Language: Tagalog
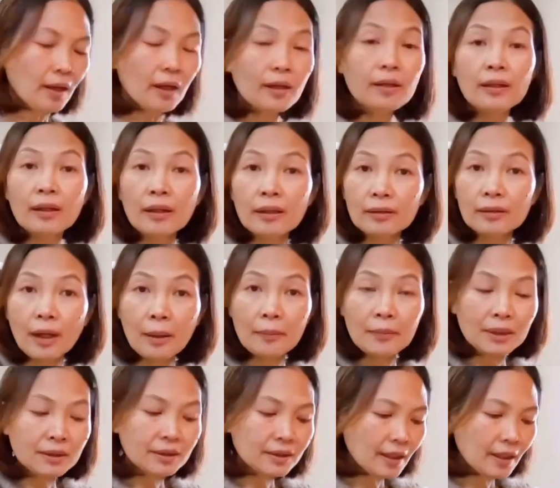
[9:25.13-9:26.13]
Ay, ang
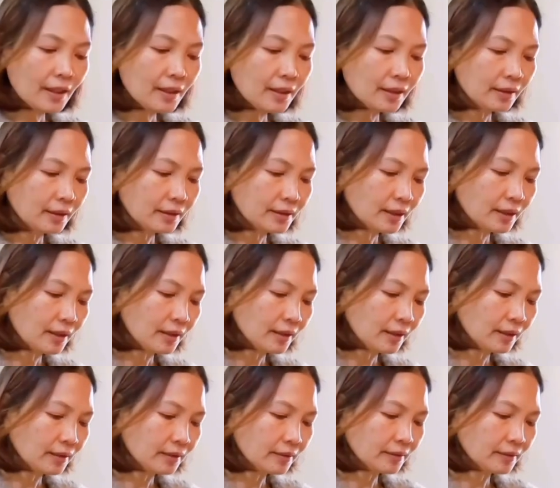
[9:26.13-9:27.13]
daming sale na
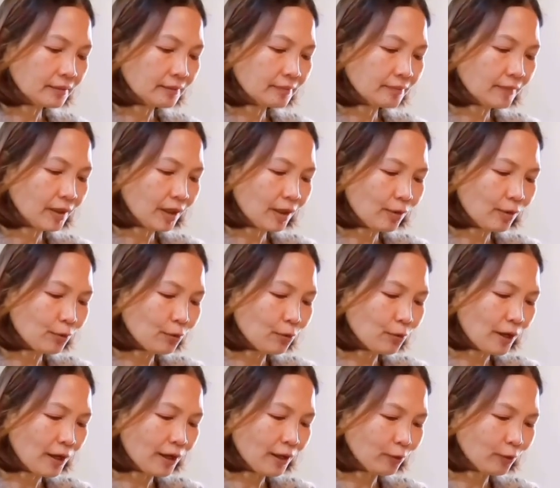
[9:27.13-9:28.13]
salad.
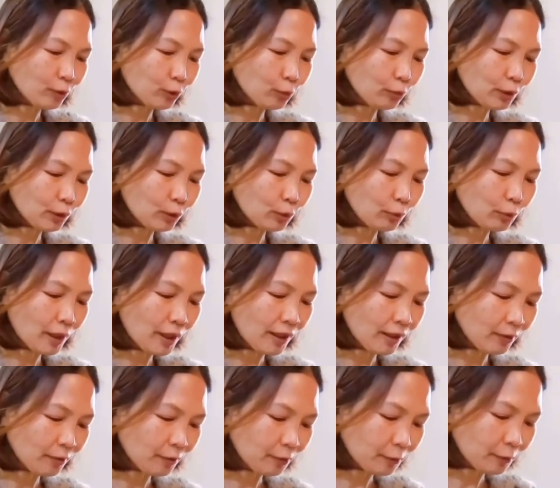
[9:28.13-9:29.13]
Nakakuha ko. Tuwan-tuwa
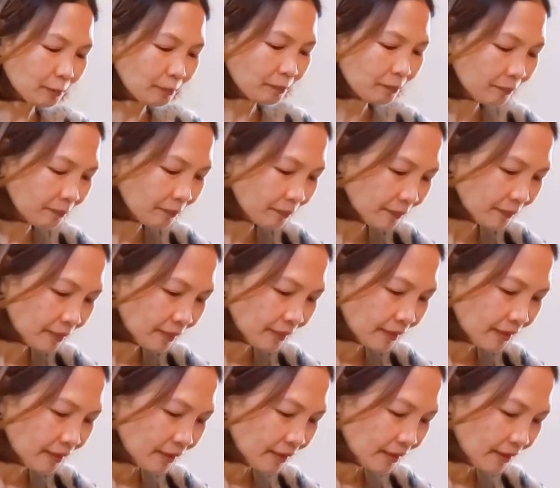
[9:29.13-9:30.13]
ako.
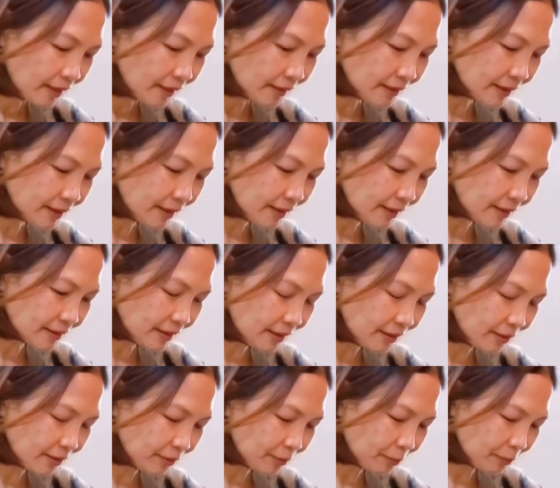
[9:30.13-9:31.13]
Ang
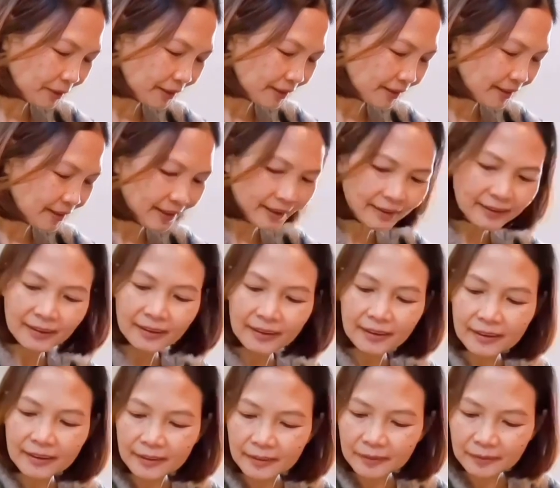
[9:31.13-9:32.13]
saya-saya ko, my God.
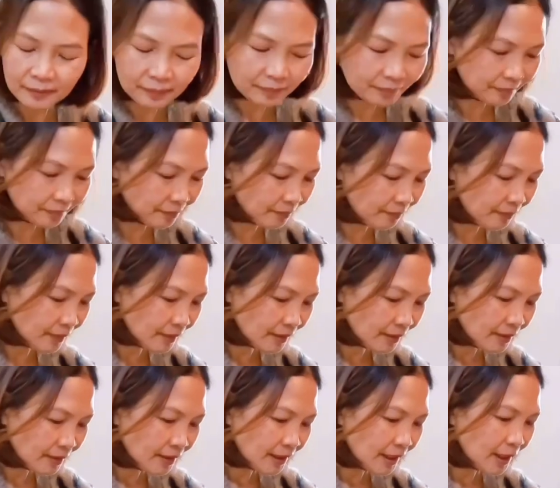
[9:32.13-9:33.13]

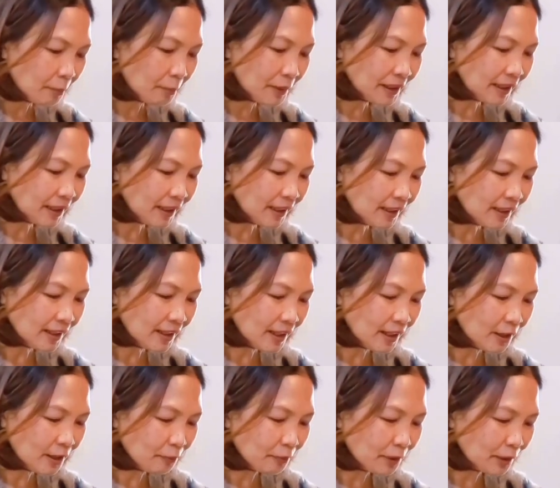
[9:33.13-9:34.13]
Lima na lang ang
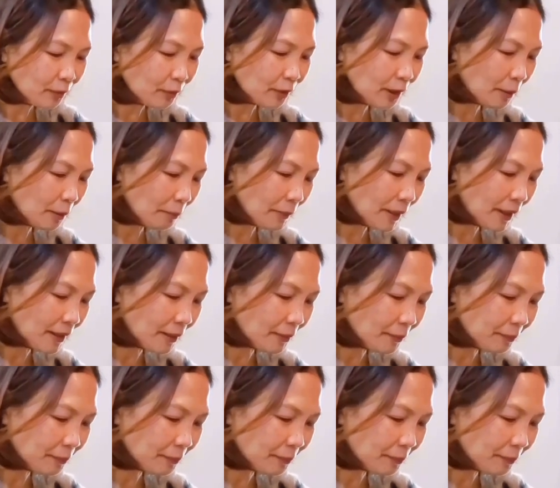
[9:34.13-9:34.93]
gagawin ko, lima.